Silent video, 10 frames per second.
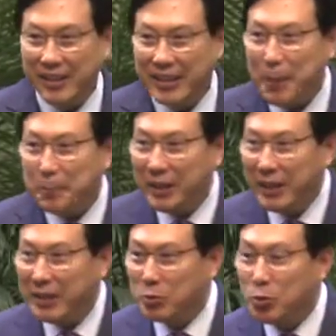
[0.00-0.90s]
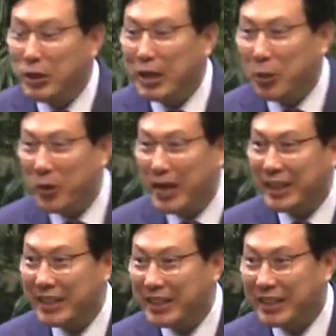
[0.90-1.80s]
남편이 둘 다 교회를
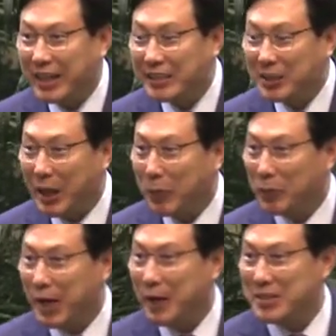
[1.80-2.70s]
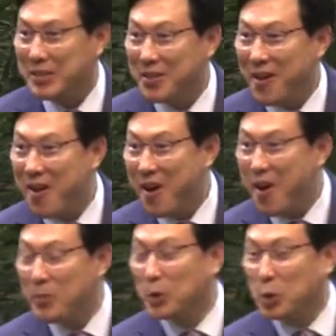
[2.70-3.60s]
안 다녔다가 이제 나와서
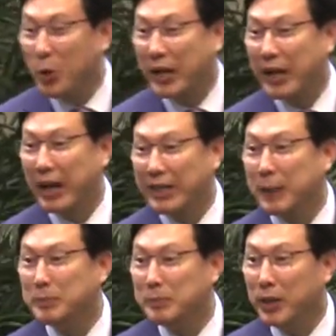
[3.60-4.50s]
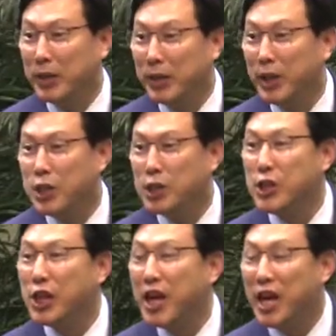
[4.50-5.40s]
너무 좋아하니까 남편이
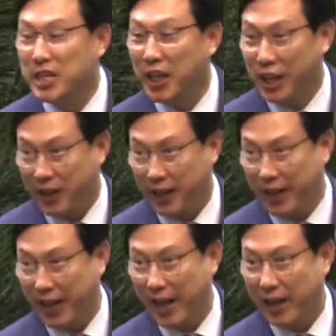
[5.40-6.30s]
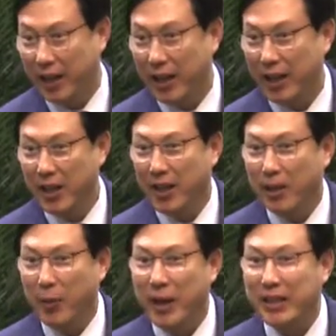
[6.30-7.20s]
시기가 생기는 거야.
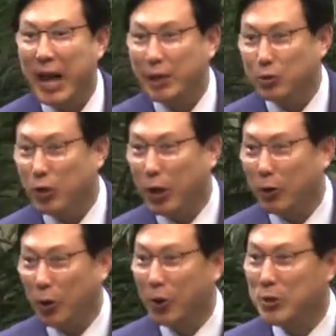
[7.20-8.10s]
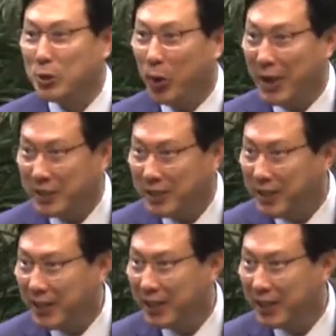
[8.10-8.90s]
왜 나 안주하고 교회를 좋아하지?